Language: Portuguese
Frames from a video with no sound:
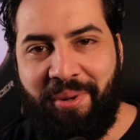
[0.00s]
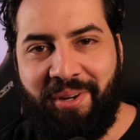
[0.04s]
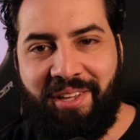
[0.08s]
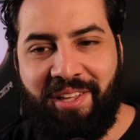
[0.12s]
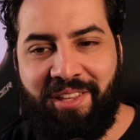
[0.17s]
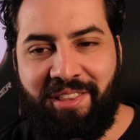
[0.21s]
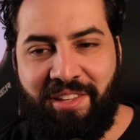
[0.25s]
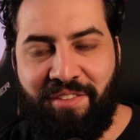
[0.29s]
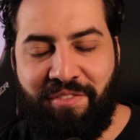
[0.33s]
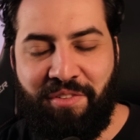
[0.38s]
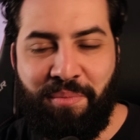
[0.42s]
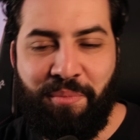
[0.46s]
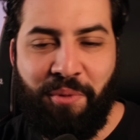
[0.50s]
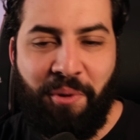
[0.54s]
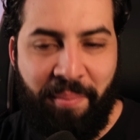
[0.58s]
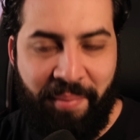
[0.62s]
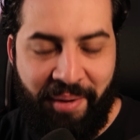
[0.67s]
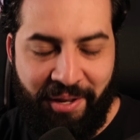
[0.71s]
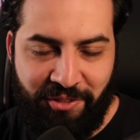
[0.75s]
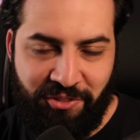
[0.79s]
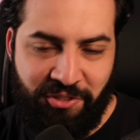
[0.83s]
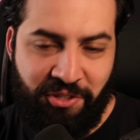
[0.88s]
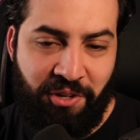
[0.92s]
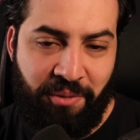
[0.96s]
Porque teve
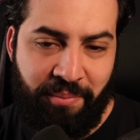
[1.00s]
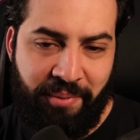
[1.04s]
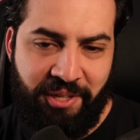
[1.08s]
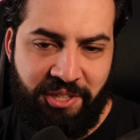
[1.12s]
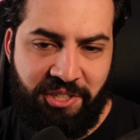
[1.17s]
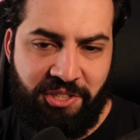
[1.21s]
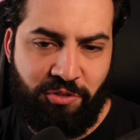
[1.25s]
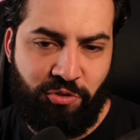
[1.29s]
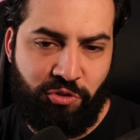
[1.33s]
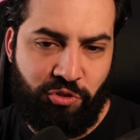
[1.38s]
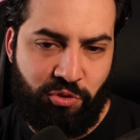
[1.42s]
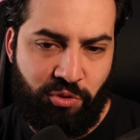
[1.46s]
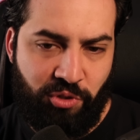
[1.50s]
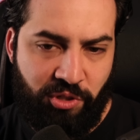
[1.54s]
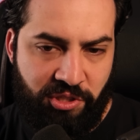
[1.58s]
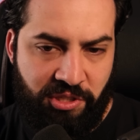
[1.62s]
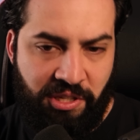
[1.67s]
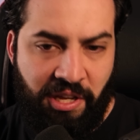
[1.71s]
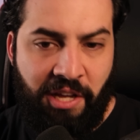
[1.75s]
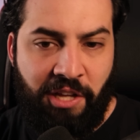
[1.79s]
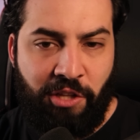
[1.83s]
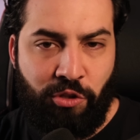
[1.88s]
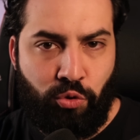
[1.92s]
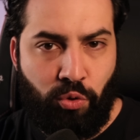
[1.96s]
momentos realmente que os
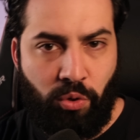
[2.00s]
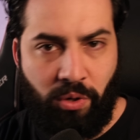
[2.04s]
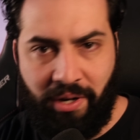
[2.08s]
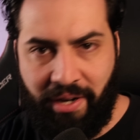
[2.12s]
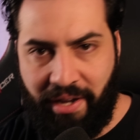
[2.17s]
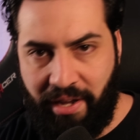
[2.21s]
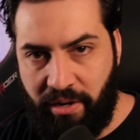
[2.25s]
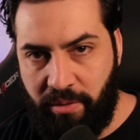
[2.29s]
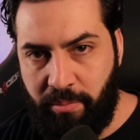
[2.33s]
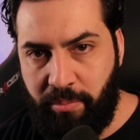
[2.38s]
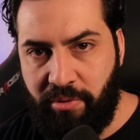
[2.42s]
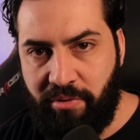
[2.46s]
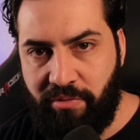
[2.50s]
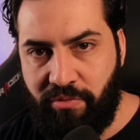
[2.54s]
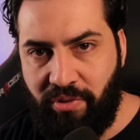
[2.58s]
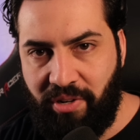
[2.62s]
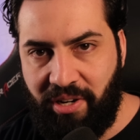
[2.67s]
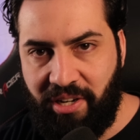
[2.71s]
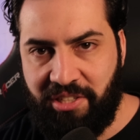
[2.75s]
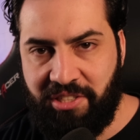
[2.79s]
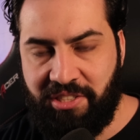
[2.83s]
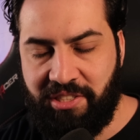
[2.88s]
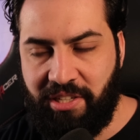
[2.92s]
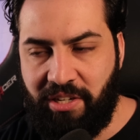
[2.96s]
dois trocaram
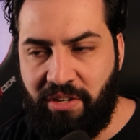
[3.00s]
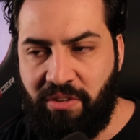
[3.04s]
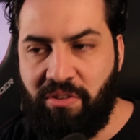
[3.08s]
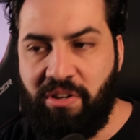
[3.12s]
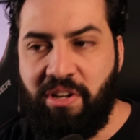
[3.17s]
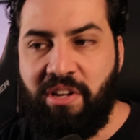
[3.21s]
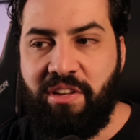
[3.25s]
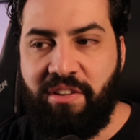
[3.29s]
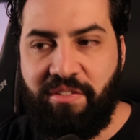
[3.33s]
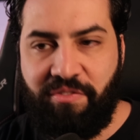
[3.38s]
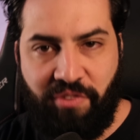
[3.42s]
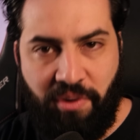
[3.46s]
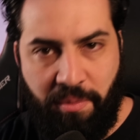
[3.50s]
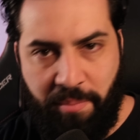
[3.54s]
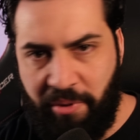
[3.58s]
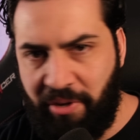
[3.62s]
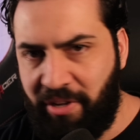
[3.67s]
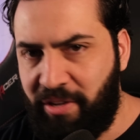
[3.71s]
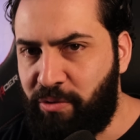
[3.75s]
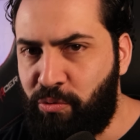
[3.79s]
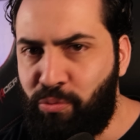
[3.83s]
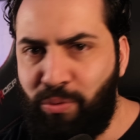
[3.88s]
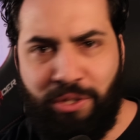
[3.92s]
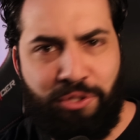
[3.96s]
provocação, e foi
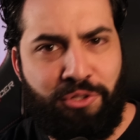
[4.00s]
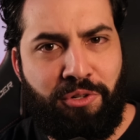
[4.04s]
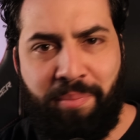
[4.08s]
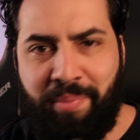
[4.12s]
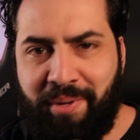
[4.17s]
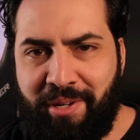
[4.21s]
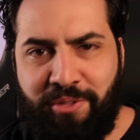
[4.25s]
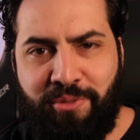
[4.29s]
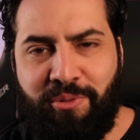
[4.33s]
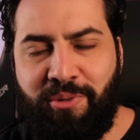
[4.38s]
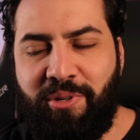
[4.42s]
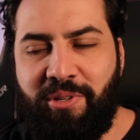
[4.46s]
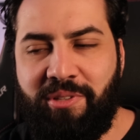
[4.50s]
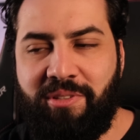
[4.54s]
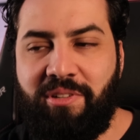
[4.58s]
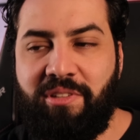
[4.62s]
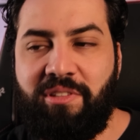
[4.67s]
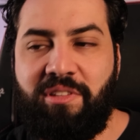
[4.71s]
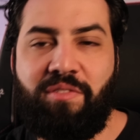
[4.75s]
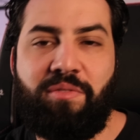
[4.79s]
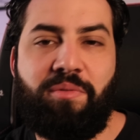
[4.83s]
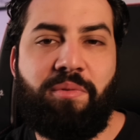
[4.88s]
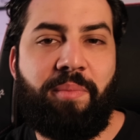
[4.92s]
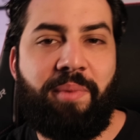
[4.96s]
meio que um atropelando o
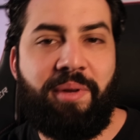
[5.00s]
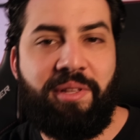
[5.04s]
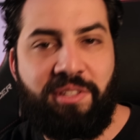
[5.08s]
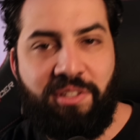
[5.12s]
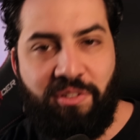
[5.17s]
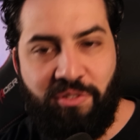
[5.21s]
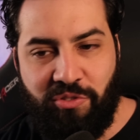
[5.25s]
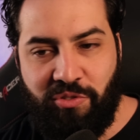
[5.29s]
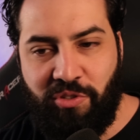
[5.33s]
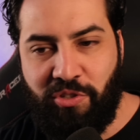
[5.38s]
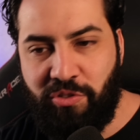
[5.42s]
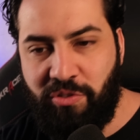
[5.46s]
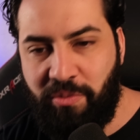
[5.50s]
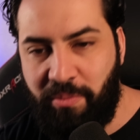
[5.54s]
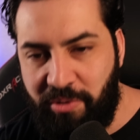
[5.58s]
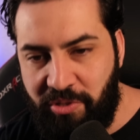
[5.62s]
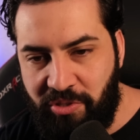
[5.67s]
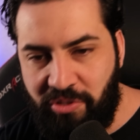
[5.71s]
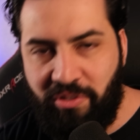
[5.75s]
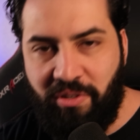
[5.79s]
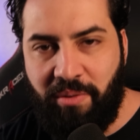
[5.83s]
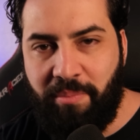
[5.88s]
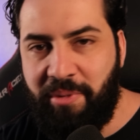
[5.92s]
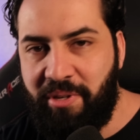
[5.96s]
outro, e teve um momento que os dois
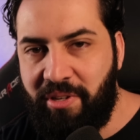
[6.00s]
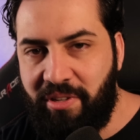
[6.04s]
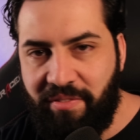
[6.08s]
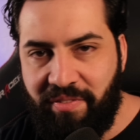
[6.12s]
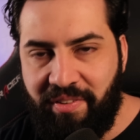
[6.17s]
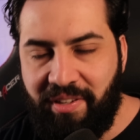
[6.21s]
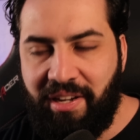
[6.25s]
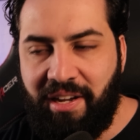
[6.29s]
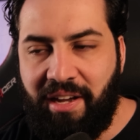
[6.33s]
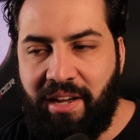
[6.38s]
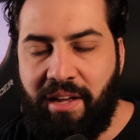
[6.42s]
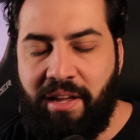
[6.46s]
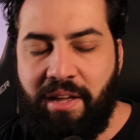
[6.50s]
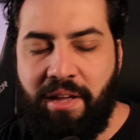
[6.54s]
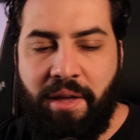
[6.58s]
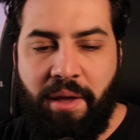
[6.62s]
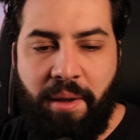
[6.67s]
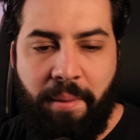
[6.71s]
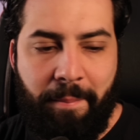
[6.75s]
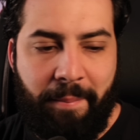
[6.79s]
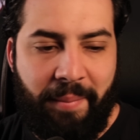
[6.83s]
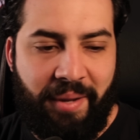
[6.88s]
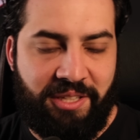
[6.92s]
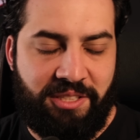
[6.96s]
começou a meio que ficar
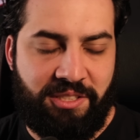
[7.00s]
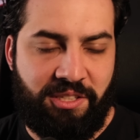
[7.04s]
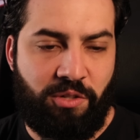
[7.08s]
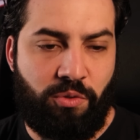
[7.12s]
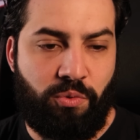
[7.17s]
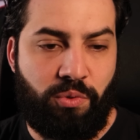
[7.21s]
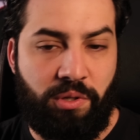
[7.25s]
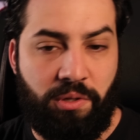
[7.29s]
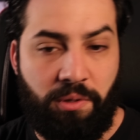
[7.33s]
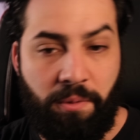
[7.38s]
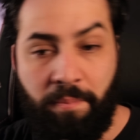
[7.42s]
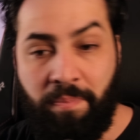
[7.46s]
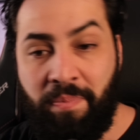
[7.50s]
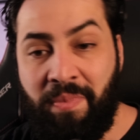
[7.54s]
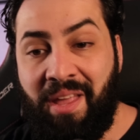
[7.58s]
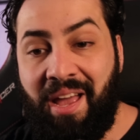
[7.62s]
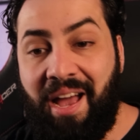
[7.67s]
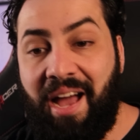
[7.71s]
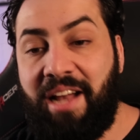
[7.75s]
mais tranquilo.